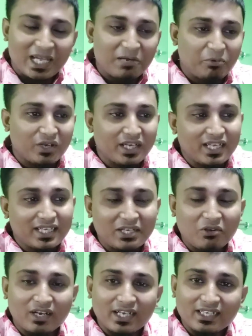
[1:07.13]
এরপরে কি
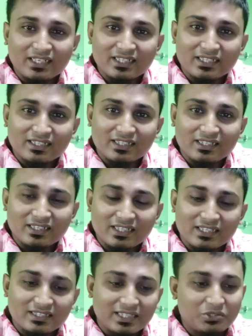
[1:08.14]
করে
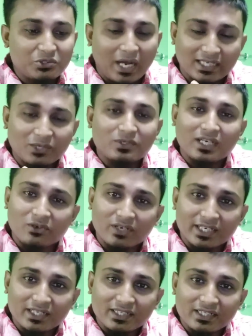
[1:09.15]
একটু হাঁটাউটা
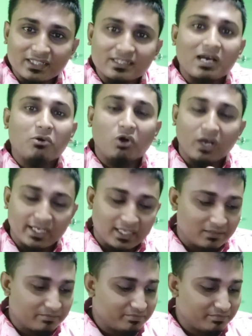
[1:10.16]
করে তাও হয় না
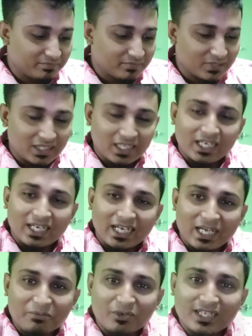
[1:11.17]

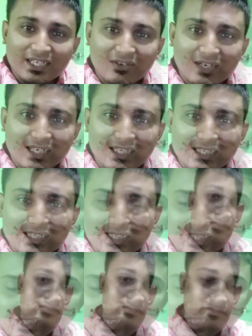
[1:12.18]
এরপরে কি করে
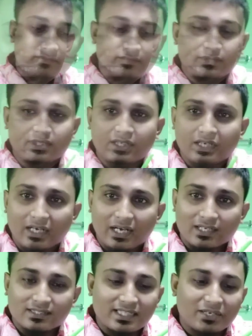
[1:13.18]

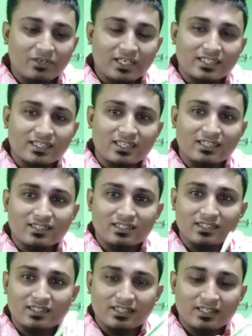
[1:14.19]
আস্তে করে একটা
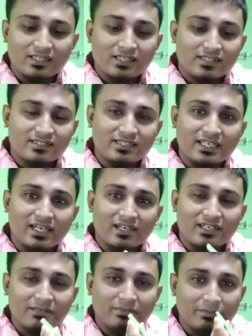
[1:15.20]

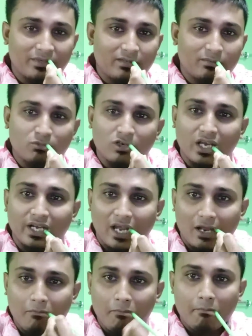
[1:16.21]
সিগারেট এভাবে মুখে
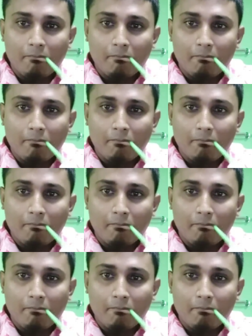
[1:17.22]
নেয়